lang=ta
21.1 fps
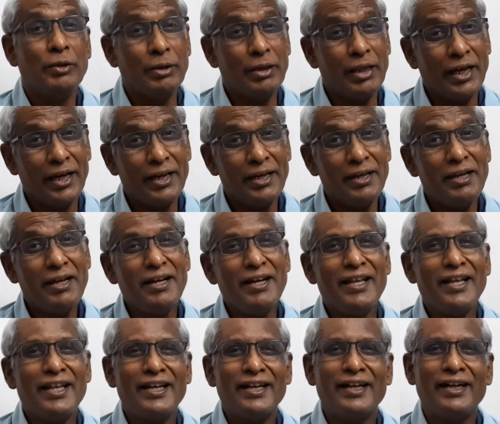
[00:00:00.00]
நிறைய
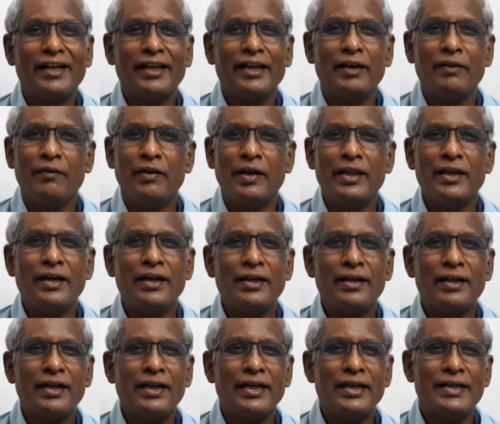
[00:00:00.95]
நேரங்களில்
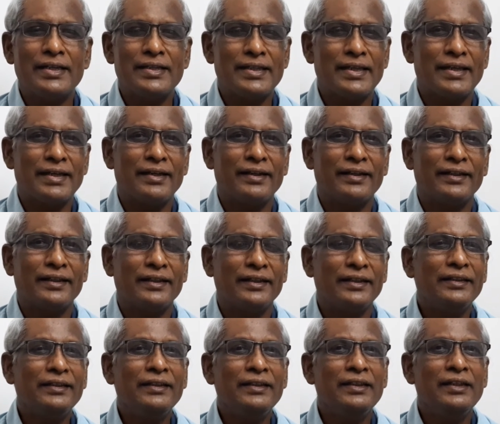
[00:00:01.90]
வெளிநாடுகள் என்ன செய்கிறாங்கன்னா
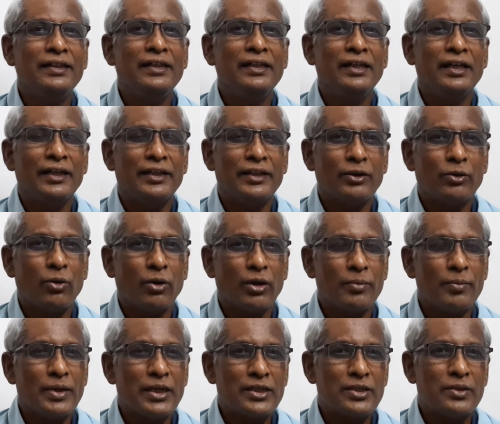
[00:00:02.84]
இந்த குறை
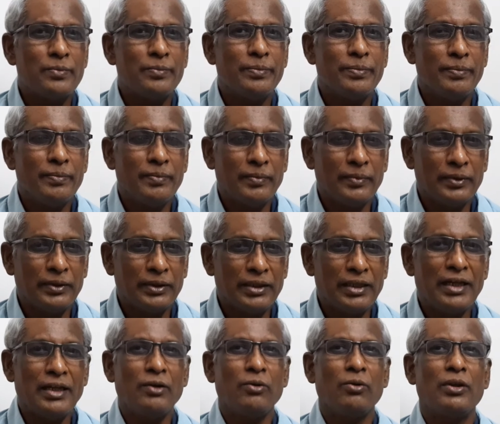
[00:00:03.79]

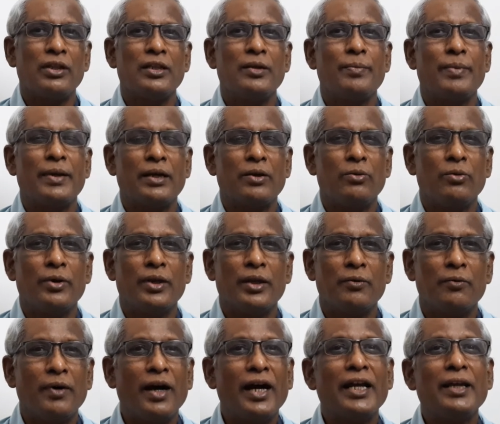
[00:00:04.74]
மாதத்தில் குழந்தை பெறக்கூடிய
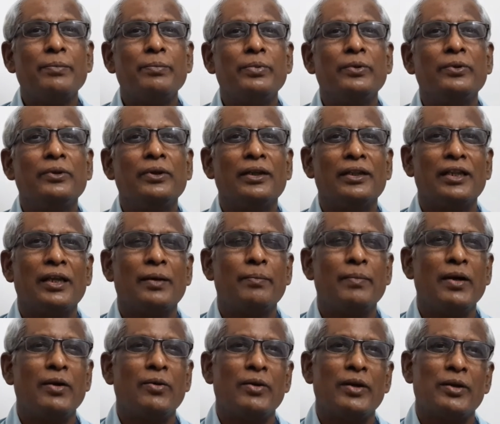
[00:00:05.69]
வாய்ப்பு அந்த
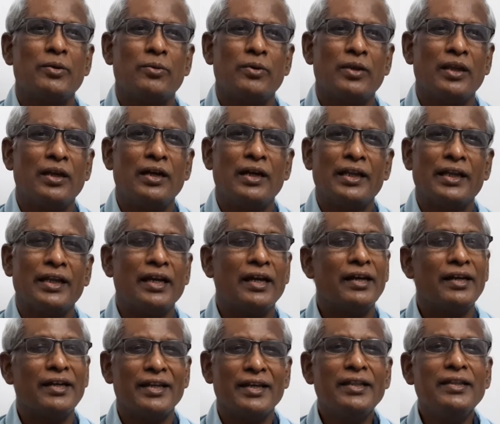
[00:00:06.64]
அம்மாவுடைய
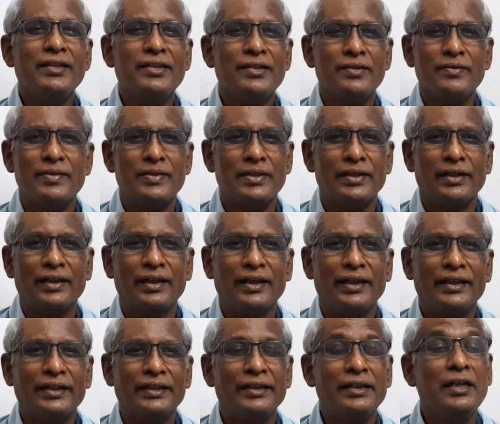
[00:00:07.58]
உடல்நிலைக்காக இருந்துச்சுன்னு
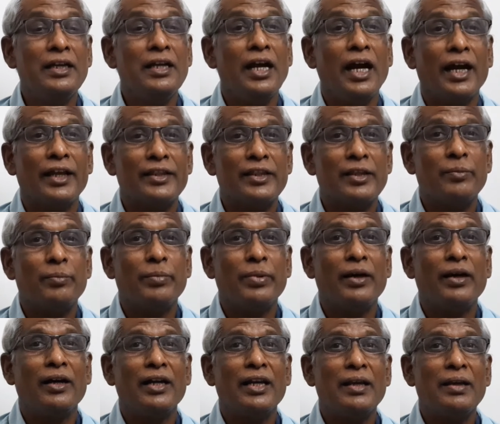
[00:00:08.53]
வச்சுக்கோங்களேன் அந்த
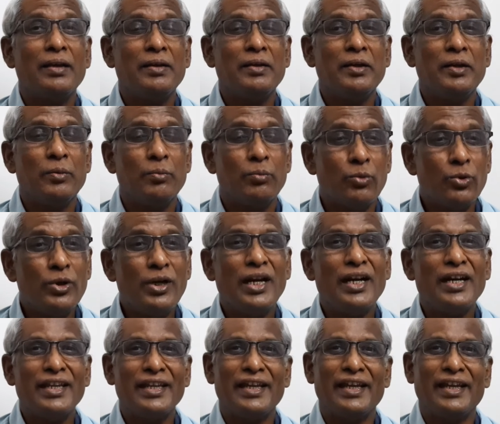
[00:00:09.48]
பாலை
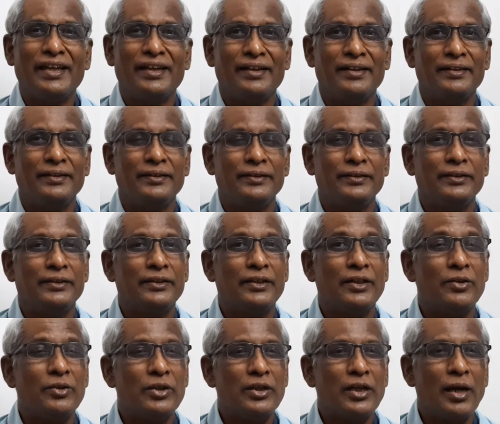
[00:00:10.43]
முன்னாடியே
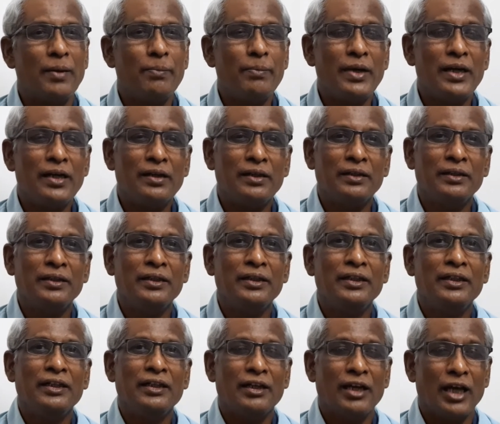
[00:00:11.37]
அதாவது அம்மா
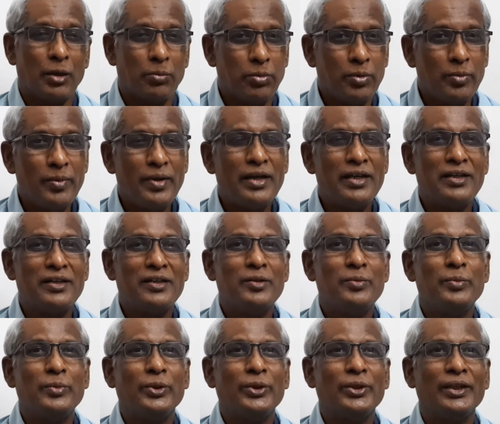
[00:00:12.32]
கர்ப்பமாக
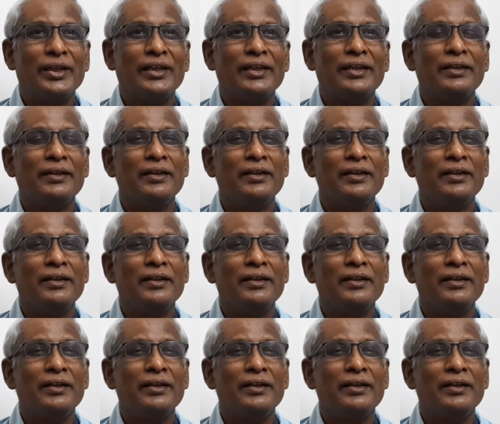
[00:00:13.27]
இருக்கும்போதே